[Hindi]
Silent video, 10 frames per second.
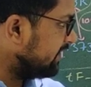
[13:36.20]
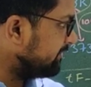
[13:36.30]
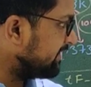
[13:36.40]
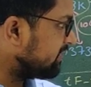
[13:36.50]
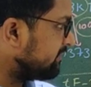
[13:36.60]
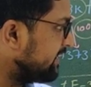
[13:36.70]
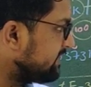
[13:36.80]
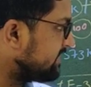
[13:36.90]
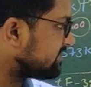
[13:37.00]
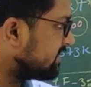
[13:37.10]
मिलीमीटर
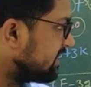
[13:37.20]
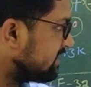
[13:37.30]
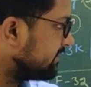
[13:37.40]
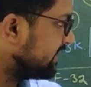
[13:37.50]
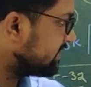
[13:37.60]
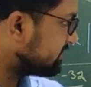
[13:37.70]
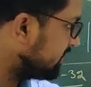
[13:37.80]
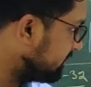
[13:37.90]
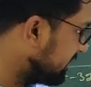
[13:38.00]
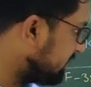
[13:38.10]
में दस की घात माइनस
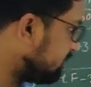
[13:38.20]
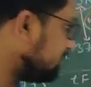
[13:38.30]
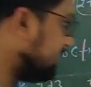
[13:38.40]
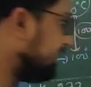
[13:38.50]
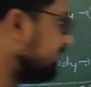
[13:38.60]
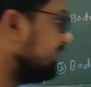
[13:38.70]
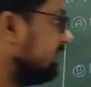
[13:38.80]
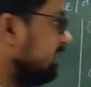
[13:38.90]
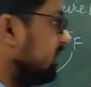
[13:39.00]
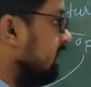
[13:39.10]
तीन मीटर होता है
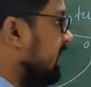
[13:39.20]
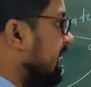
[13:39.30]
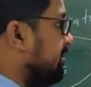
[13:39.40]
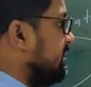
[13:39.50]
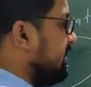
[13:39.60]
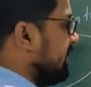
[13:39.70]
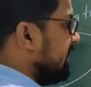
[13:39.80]
आप ये